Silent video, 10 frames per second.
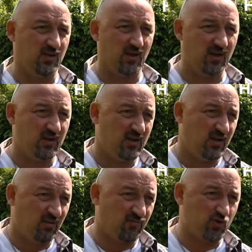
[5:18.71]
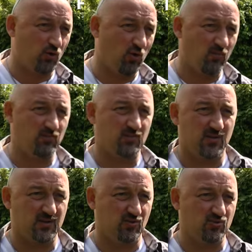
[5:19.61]
Или в шторм,
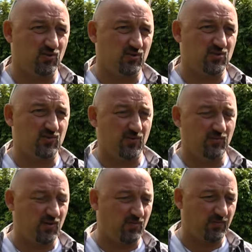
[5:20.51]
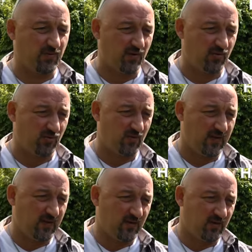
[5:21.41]
от того, что ты чемпион мира по плаванию,
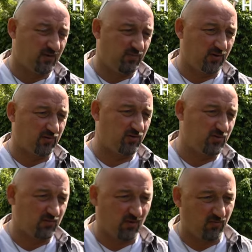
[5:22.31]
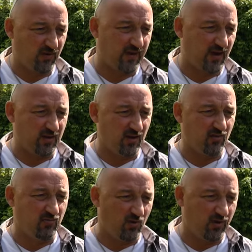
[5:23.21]
э, прыгнуть там в океан или
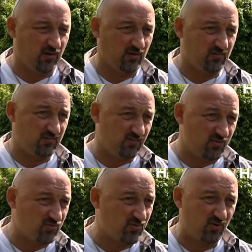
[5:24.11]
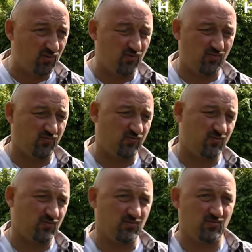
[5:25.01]
в море, ты можешь утонуть
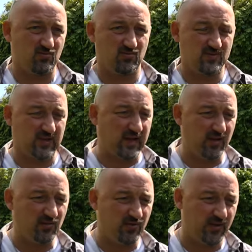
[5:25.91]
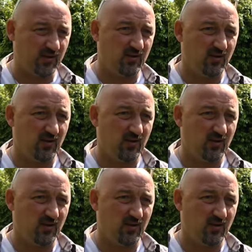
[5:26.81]
э, в стакане воды.